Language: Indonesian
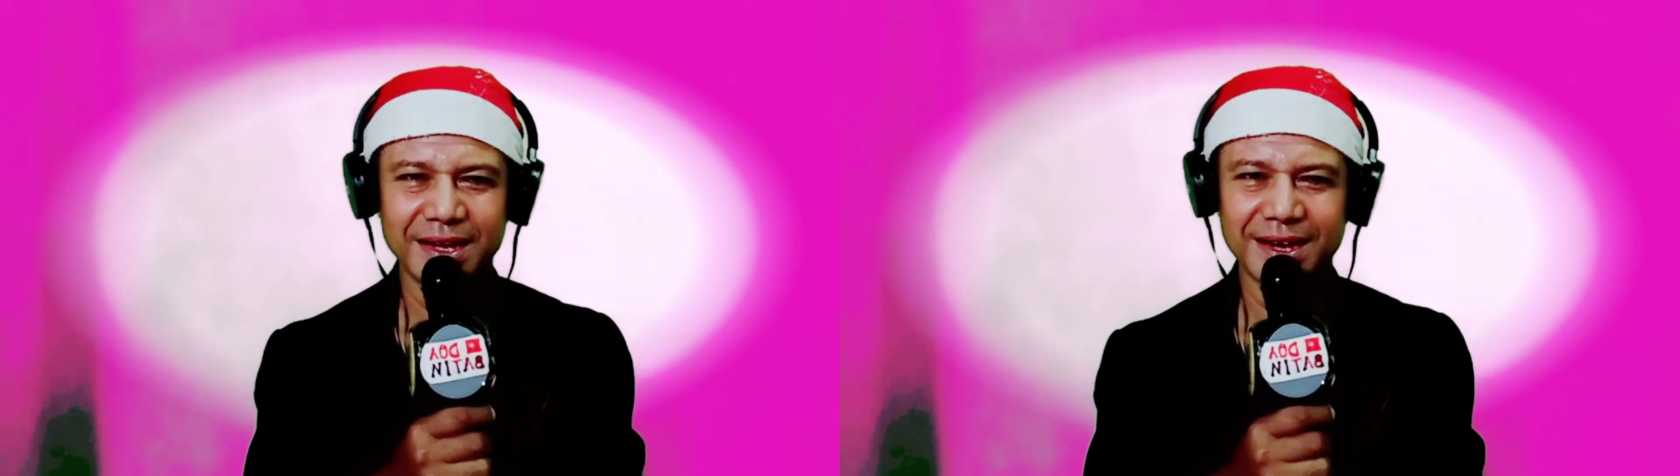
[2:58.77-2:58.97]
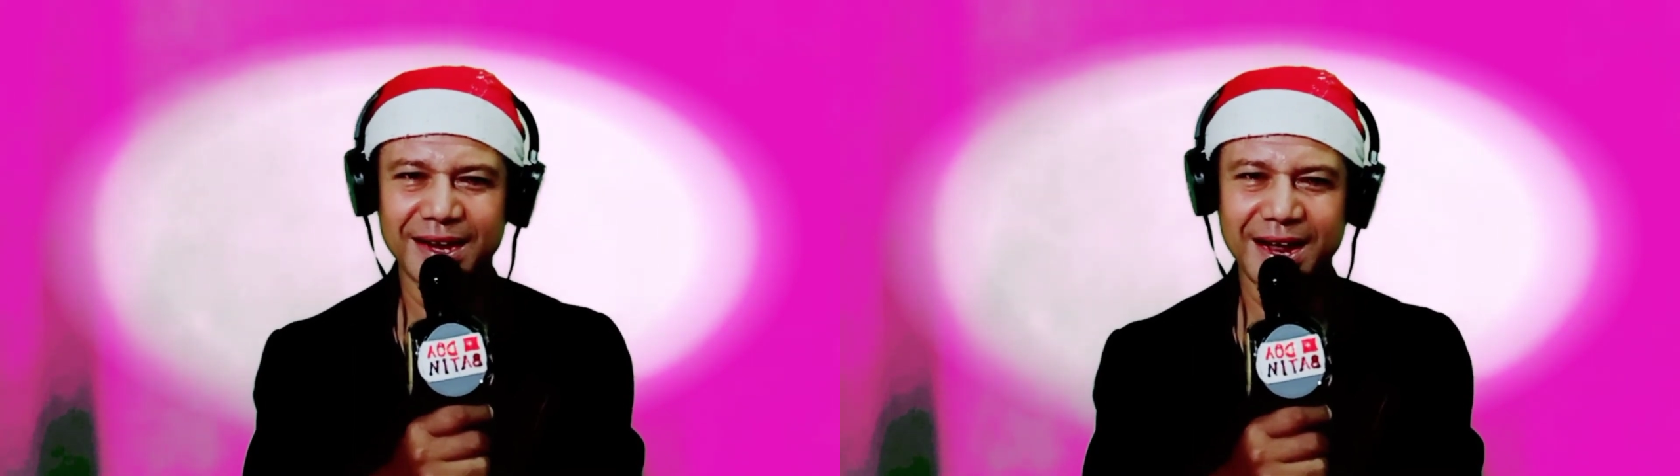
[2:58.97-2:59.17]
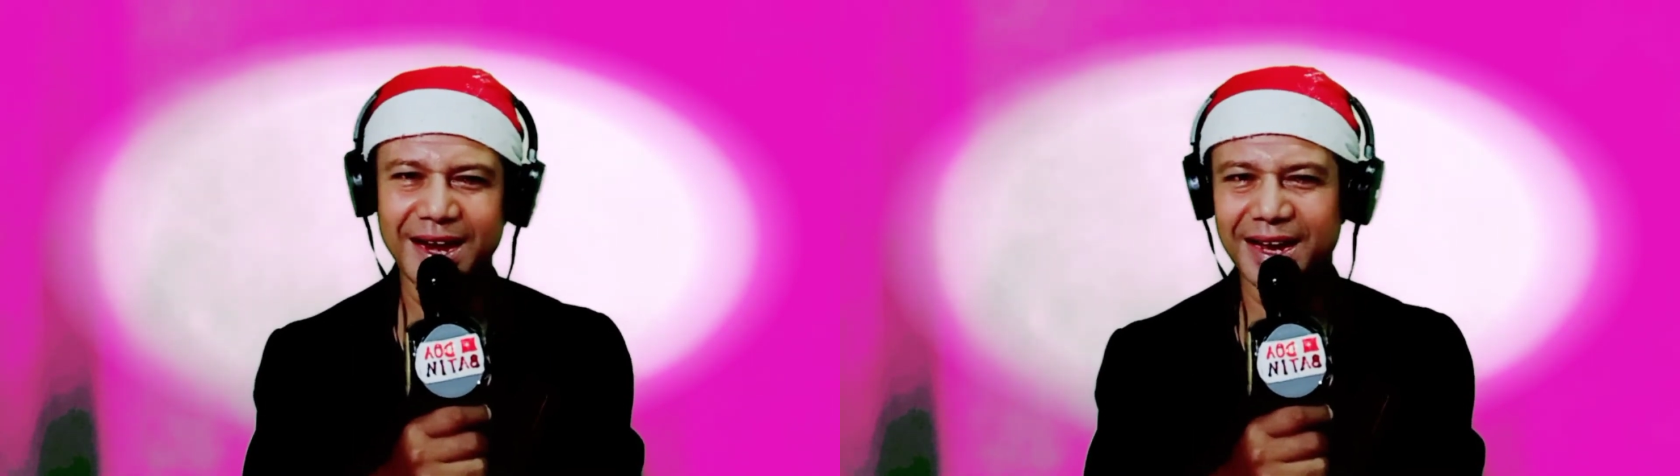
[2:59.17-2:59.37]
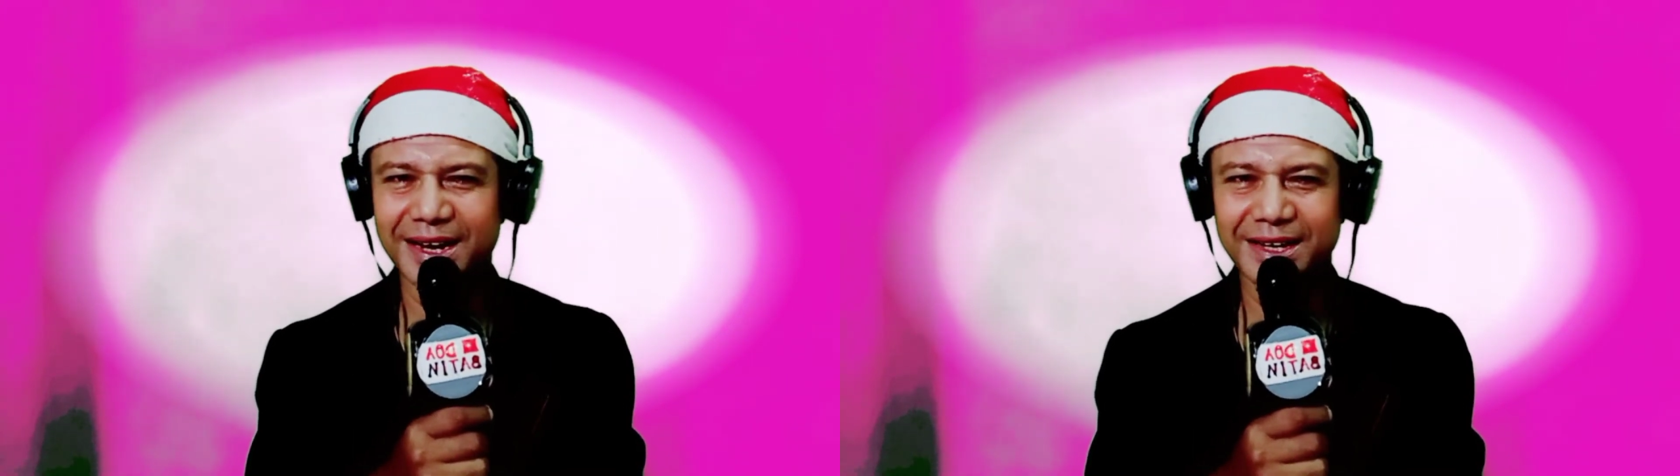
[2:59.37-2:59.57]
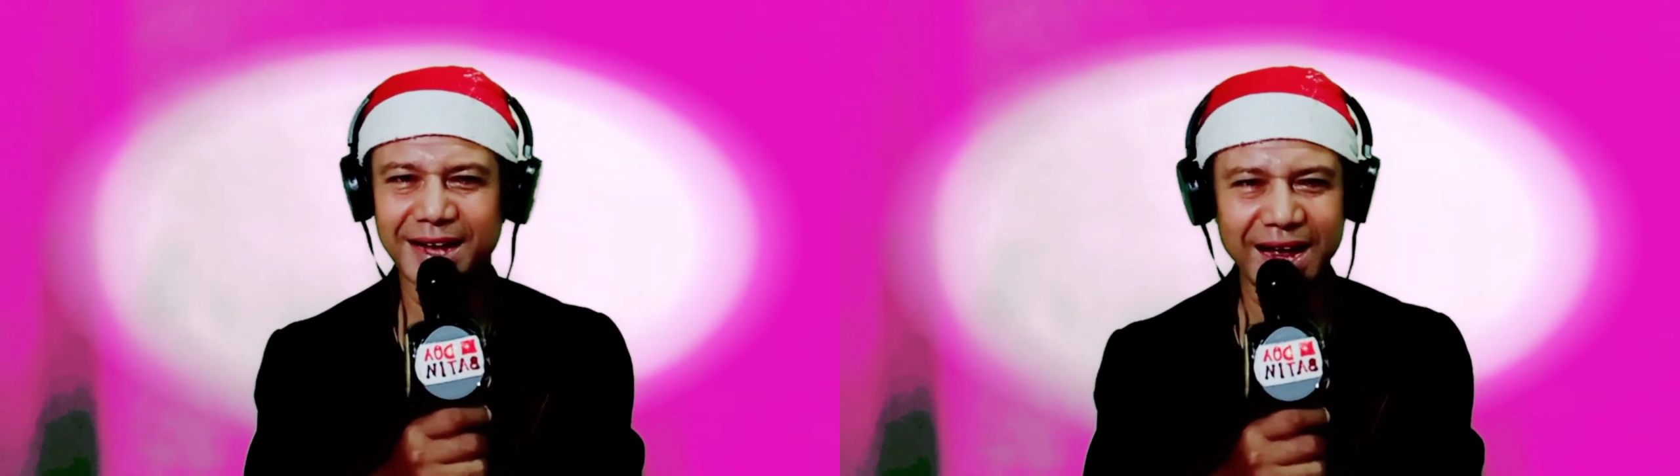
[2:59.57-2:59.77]
dan
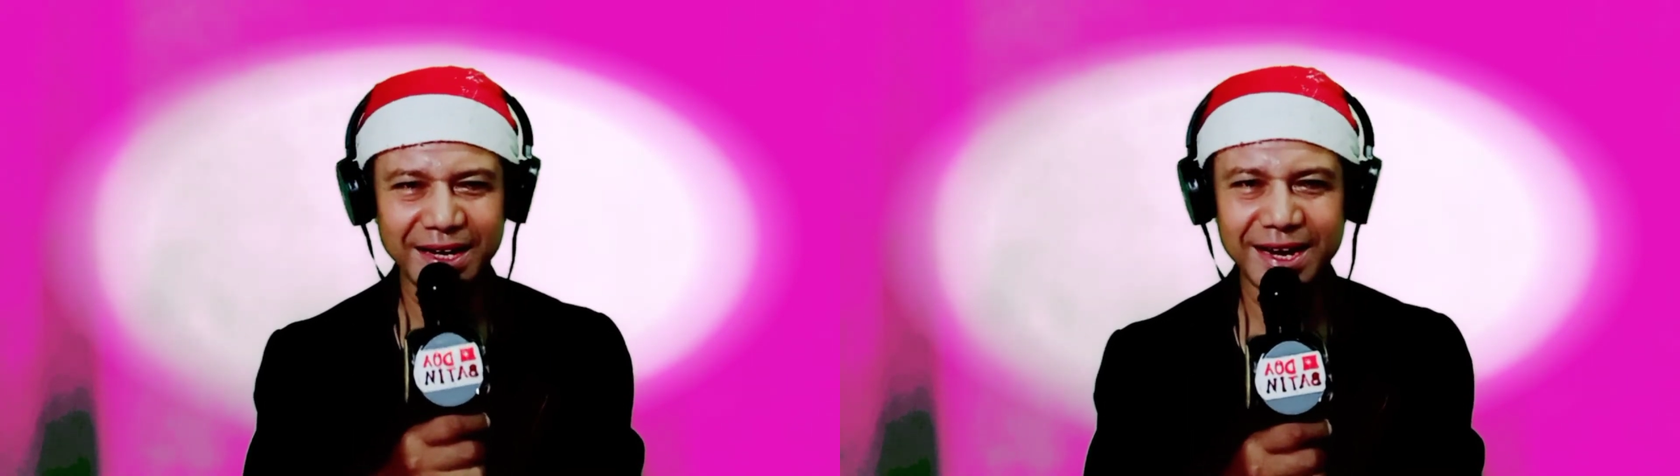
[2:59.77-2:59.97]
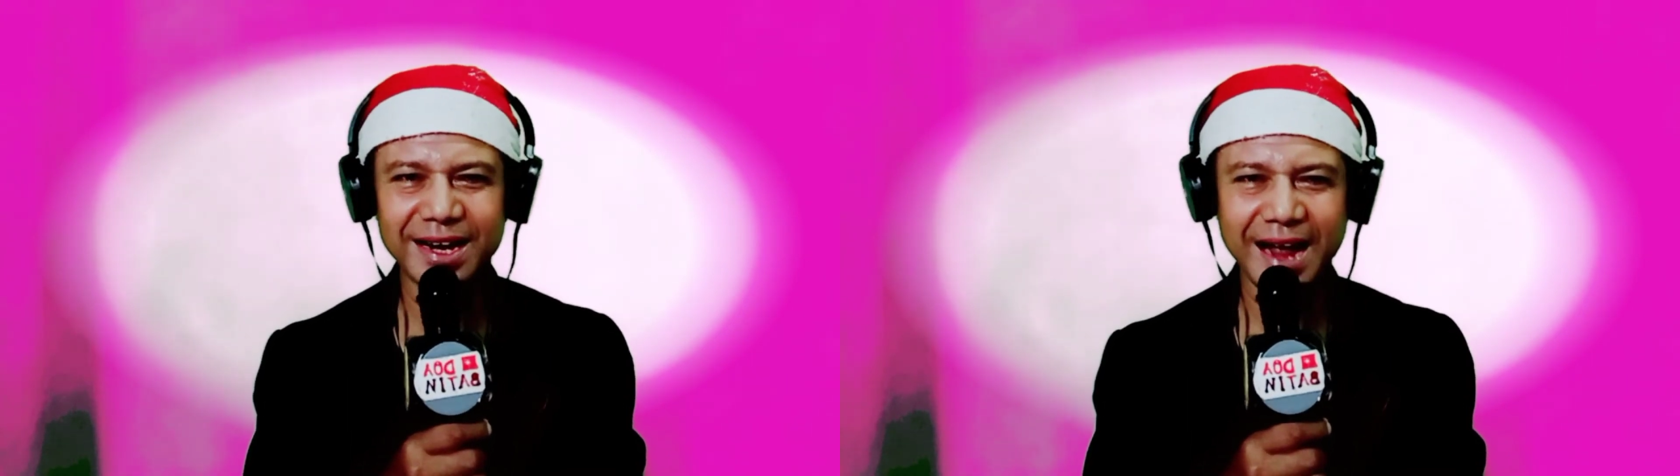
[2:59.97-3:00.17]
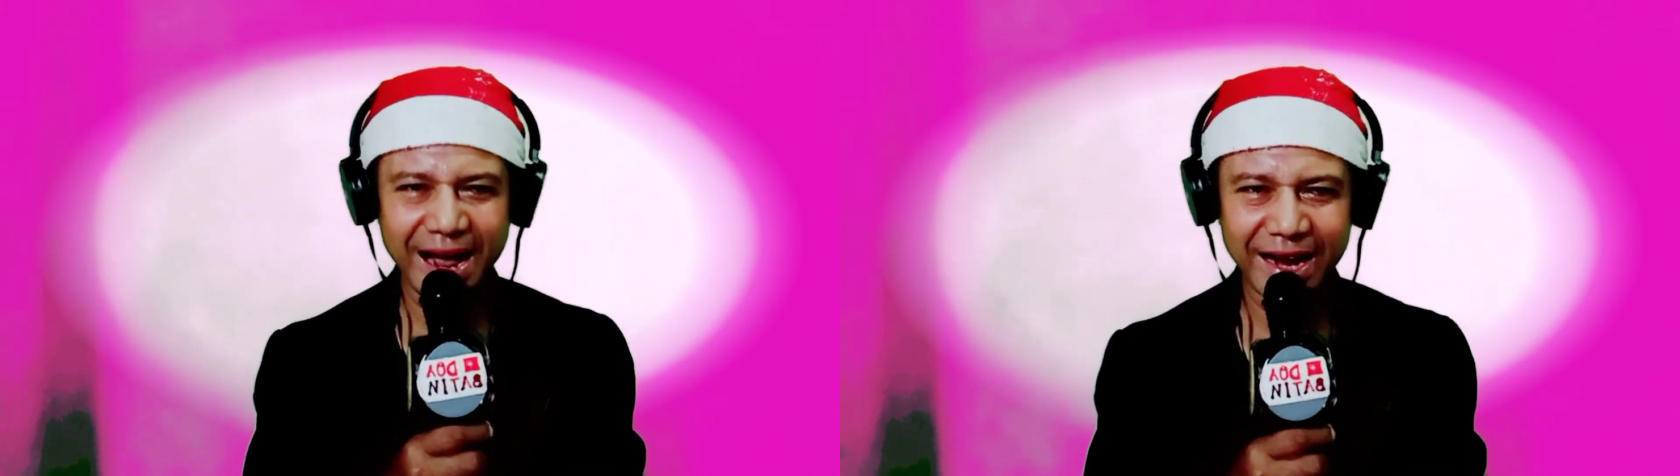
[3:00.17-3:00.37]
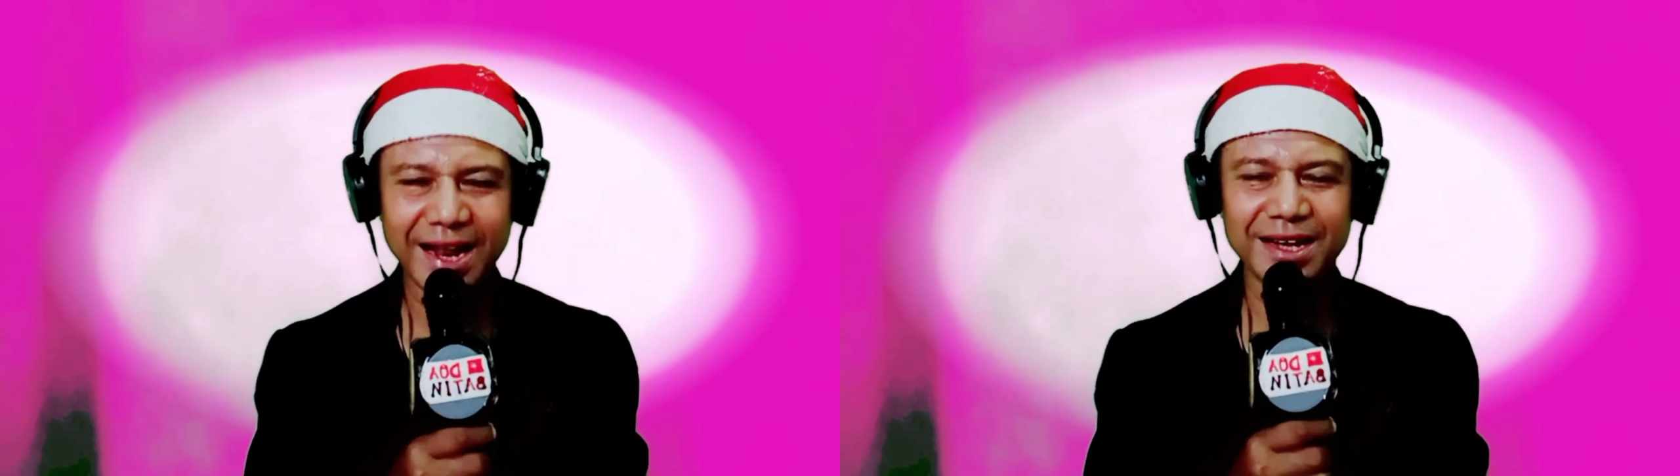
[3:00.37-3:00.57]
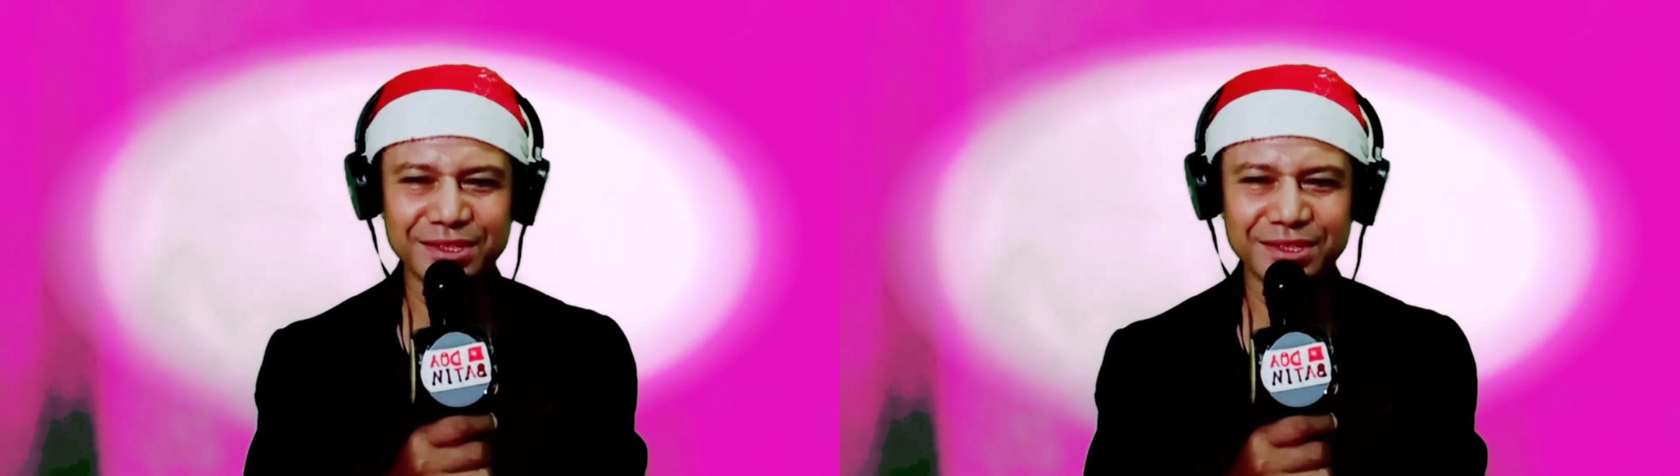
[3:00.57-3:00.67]
Allah dan Allah